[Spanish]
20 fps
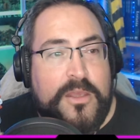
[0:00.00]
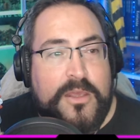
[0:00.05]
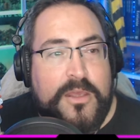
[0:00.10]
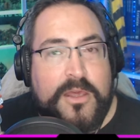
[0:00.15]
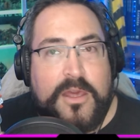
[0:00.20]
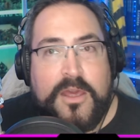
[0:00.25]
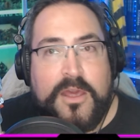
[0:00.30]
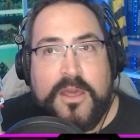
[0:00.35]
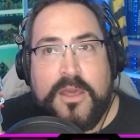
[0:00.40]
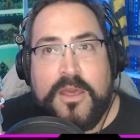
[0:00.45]

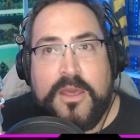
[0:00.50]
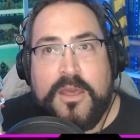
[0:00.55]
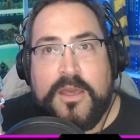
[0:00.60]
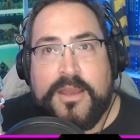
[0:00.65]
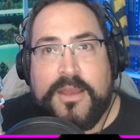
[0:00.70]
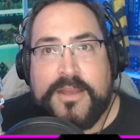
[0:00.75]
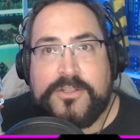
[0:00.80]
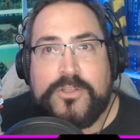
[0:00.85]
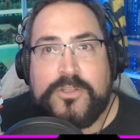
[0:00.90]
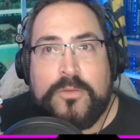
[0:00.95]
que,
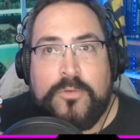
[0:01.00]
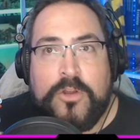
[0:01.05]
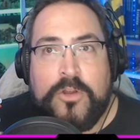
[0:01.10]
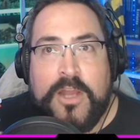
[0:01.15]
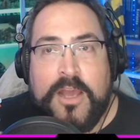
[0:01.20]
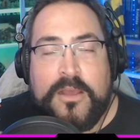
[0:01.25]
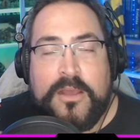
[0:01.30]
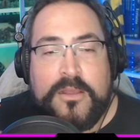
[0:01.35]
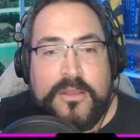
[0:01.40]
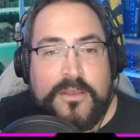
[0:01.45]
esto
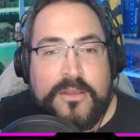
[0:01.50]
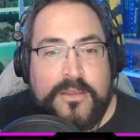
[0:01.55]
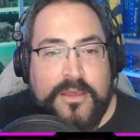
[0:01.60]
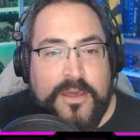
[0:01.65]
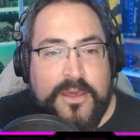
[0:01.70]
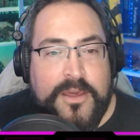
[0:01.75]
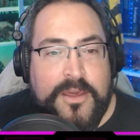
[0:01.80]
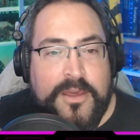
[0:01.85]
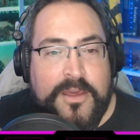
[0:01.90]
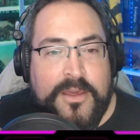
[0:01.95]
mola,
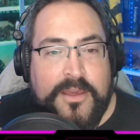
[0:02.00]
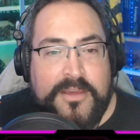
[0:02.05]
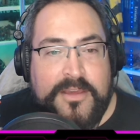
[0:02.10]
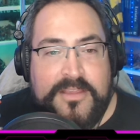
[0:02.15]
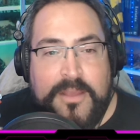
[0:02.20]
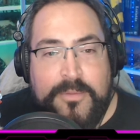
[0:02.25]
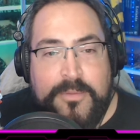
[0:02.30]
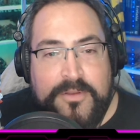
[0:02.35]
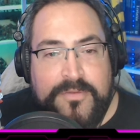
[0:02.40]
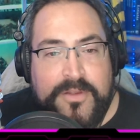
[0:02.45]
que,
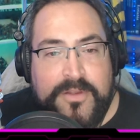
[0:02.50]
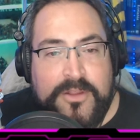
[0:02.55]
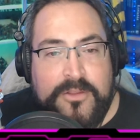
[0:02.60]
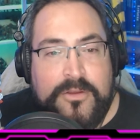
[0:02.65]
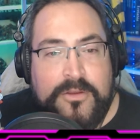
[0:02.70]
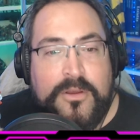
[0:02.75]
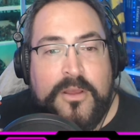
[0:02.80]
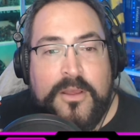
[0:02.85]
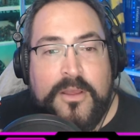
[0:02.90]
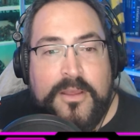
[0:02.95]
está
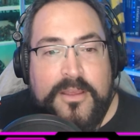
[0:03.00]
perfecto,